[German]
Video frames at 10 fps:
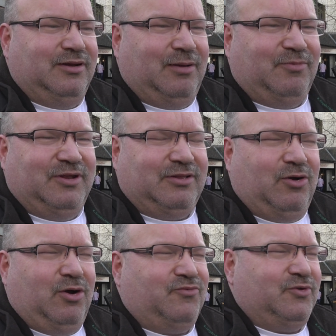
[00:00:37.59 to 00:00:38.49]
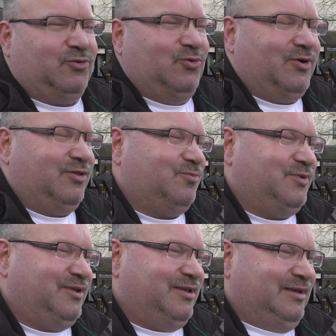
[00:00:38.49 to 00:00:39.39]
da haben sie jetzt auch aufgezogen. Also
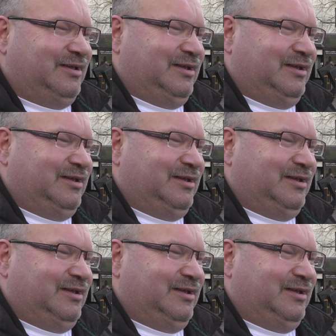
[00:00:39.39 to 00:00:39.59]
bitte